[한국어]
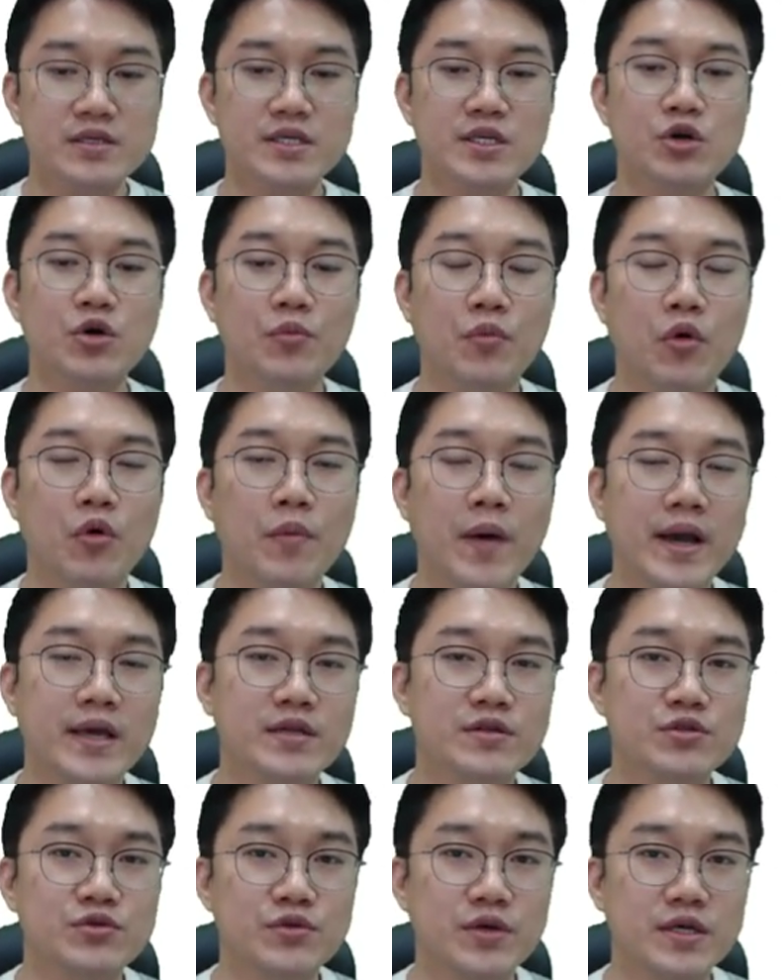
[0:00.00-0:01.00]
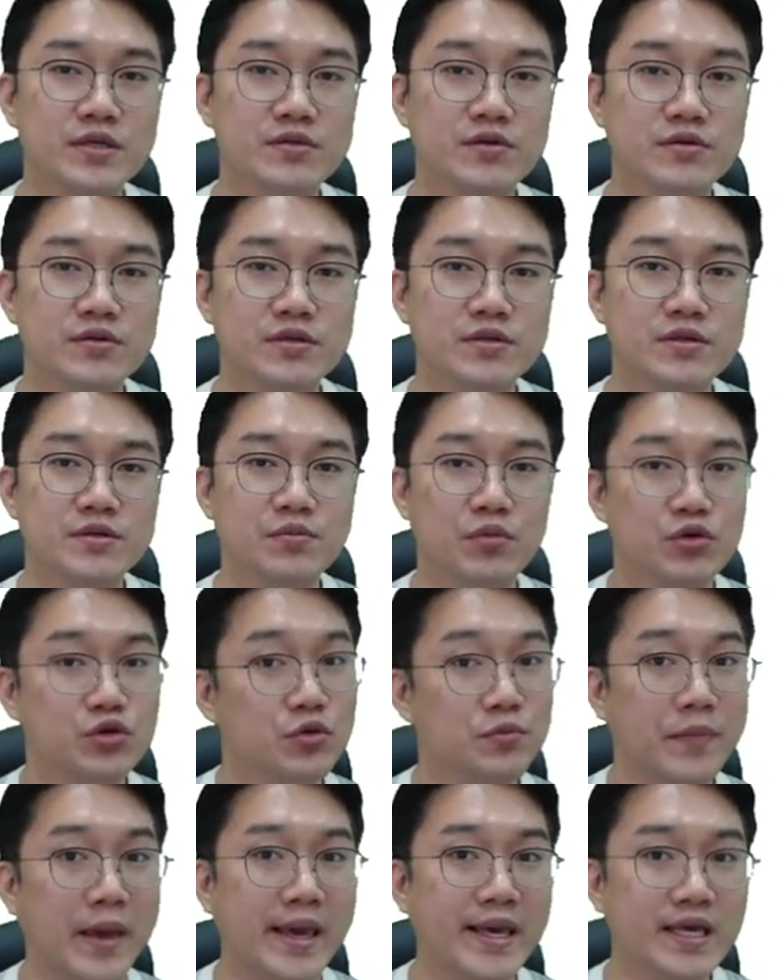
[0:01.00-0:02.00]
그리고 모바일 쪽에서는
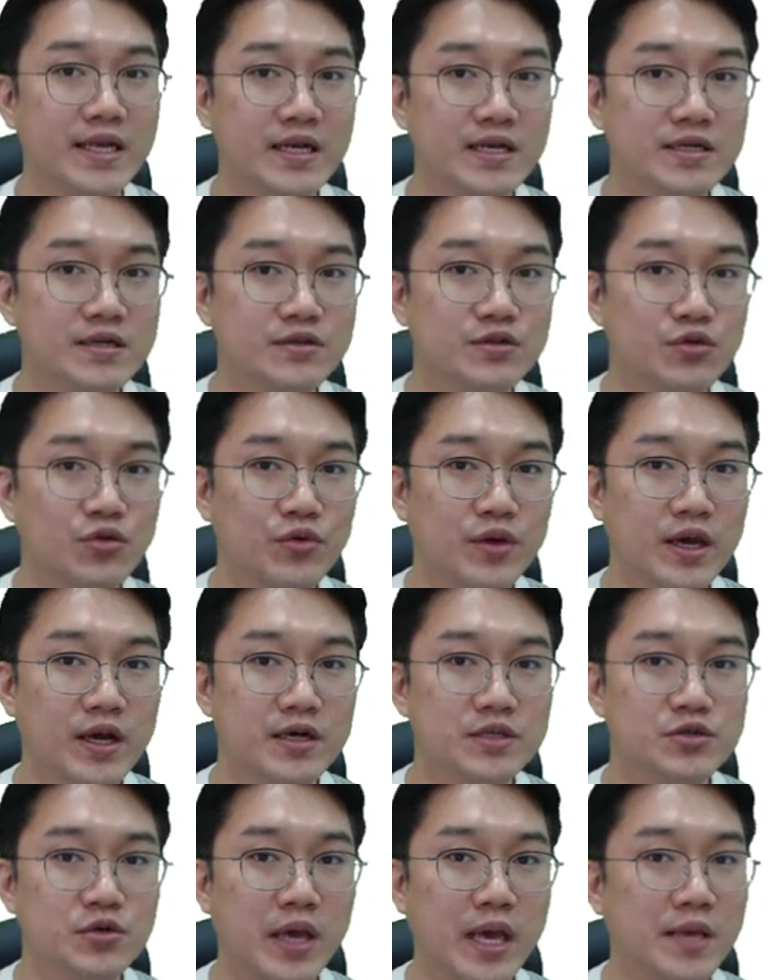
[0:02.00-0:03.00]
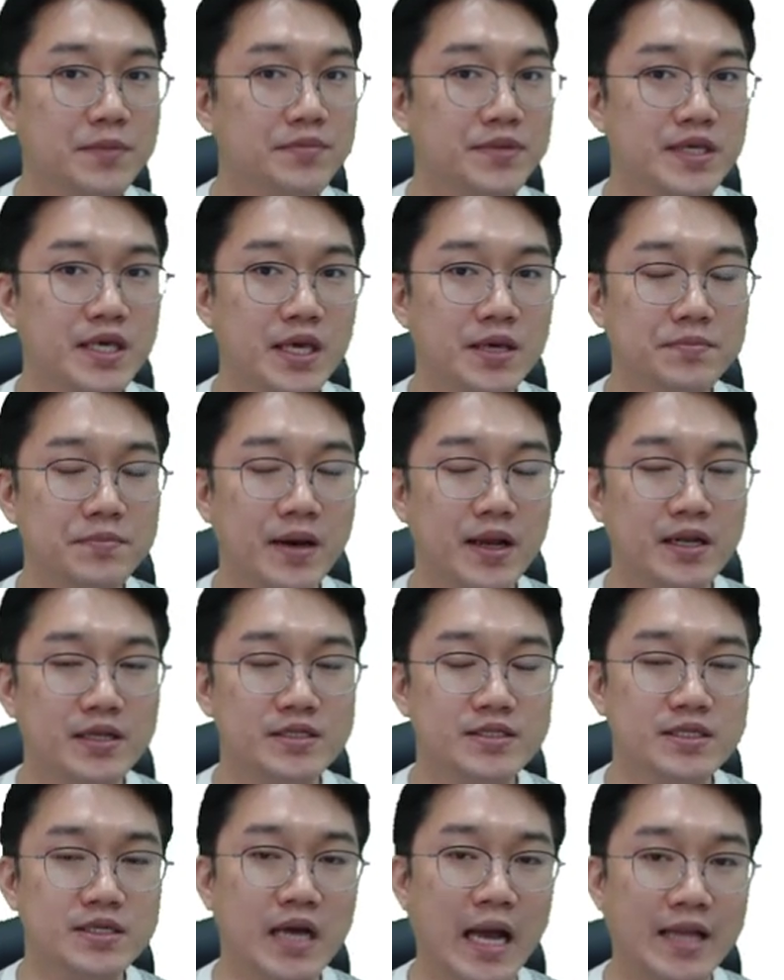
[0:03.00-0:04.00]
보통 메일을 통해 가지고 APK
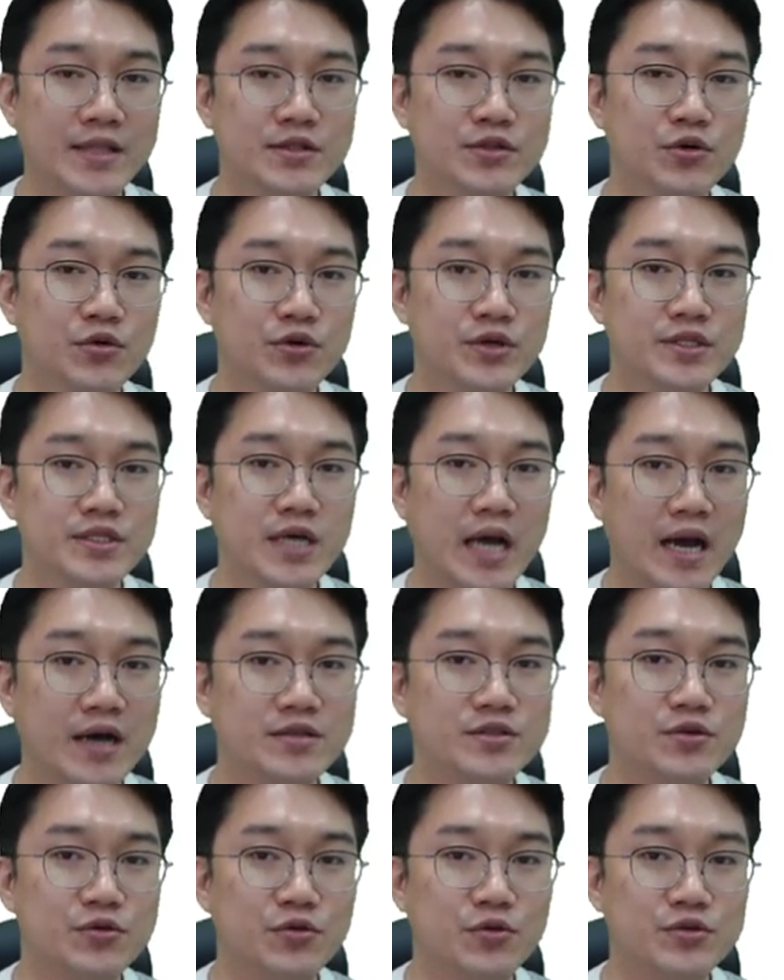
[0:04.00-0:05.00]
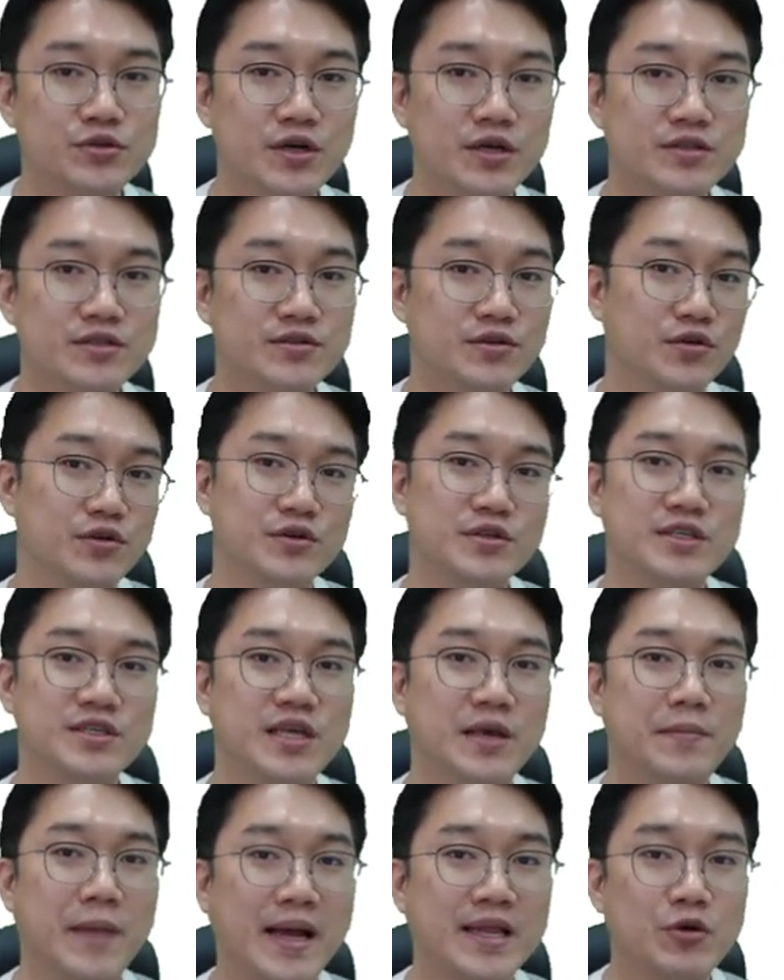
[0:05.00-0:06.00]
파일 즉 안드로이드 악성 코드 같은 거는
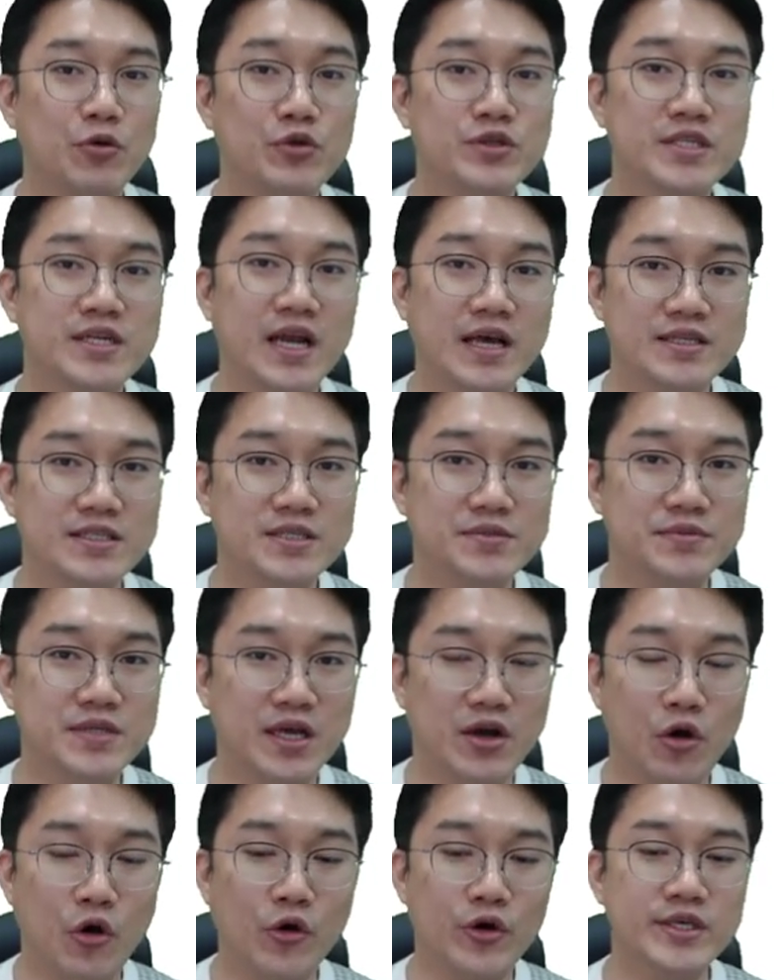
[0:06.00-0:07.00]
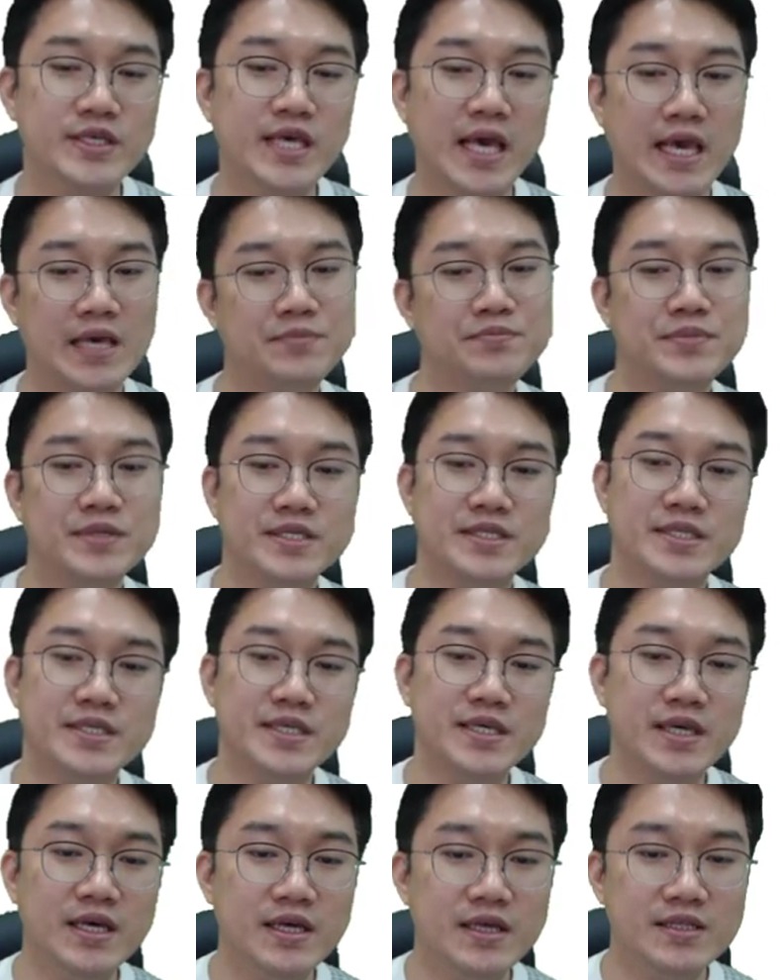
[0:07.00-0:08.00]
그렇게 많이 오지는 않습니다 거의 개인
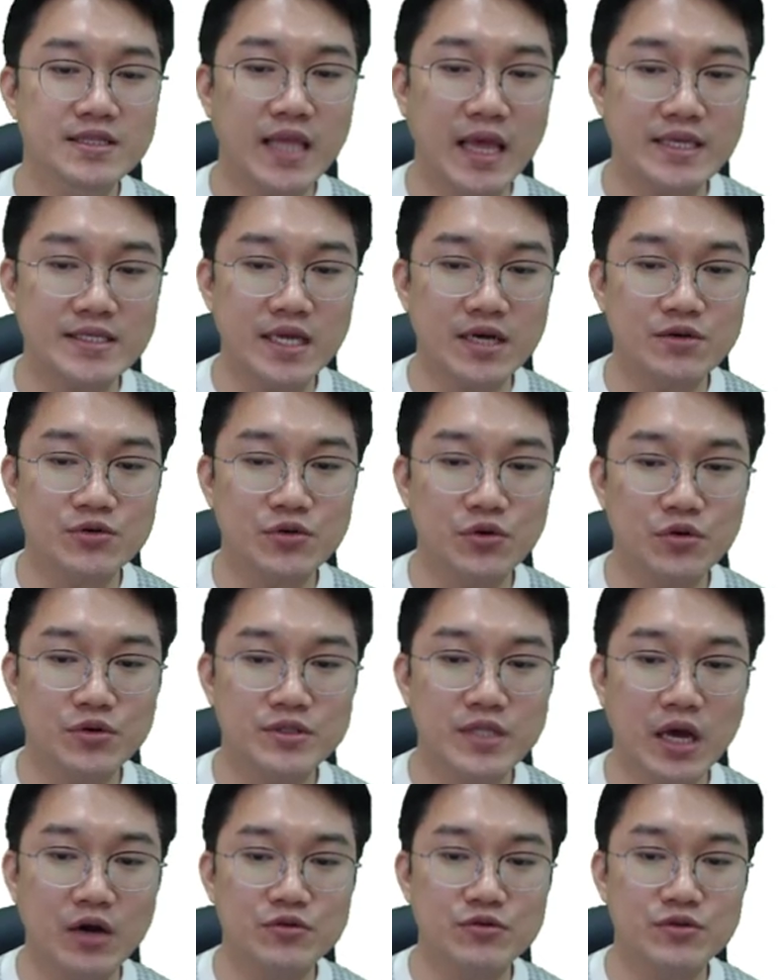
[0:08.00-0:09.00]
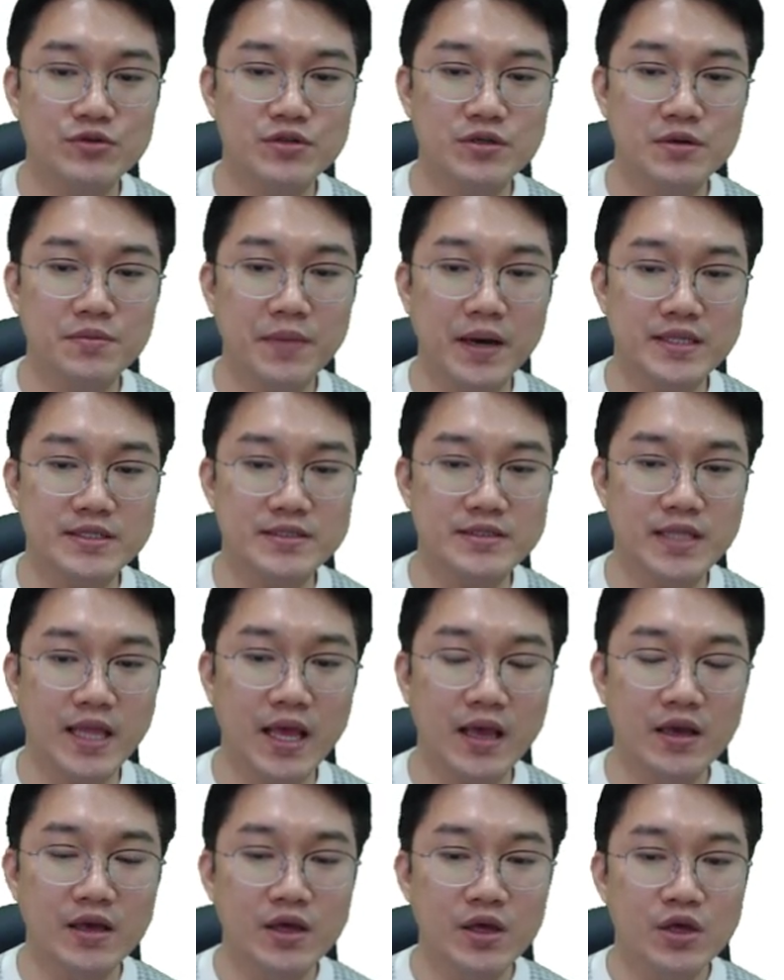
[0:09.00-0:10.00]
PC 대상으로 다운로드를
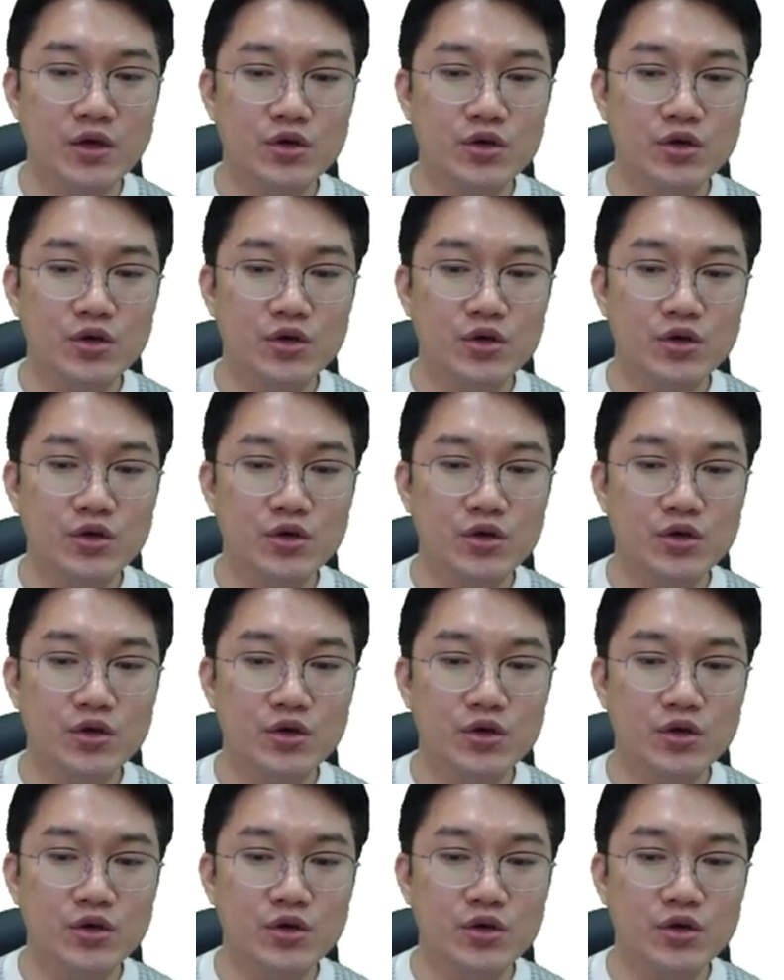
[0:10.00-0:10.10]
받은데